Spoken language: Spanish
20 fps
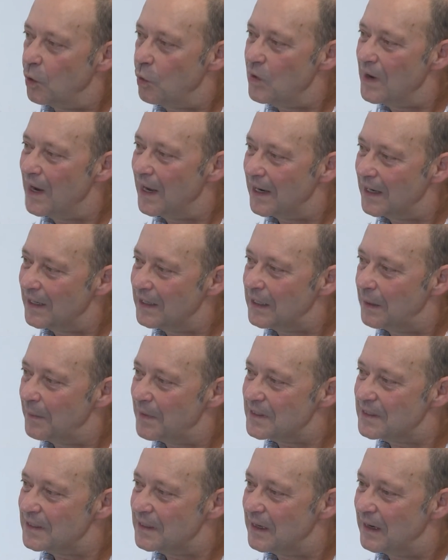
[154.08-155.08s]
con una renta
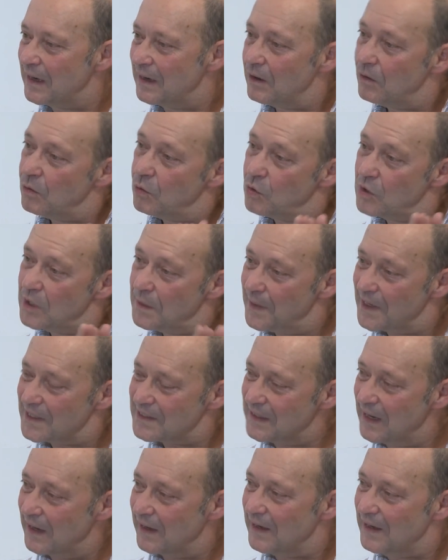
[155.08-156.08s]
básica
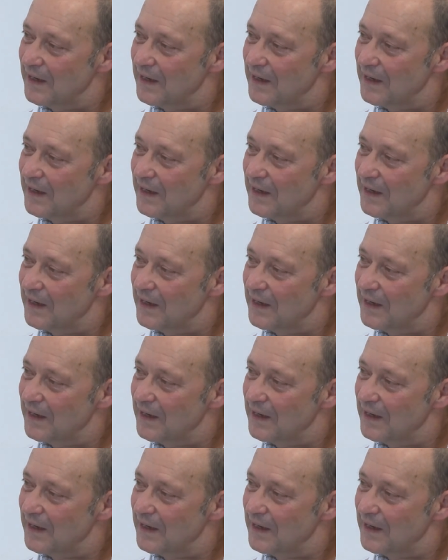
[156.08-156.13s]
universal,